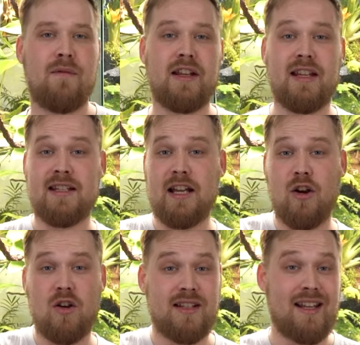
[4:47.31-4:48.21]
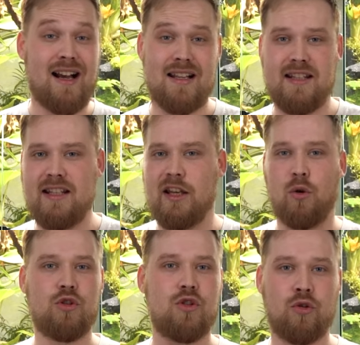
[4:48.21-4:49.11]
avec des écorces et des racines qui
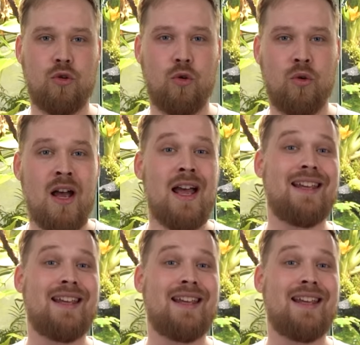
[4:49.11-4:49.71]
ressortent de l'eau,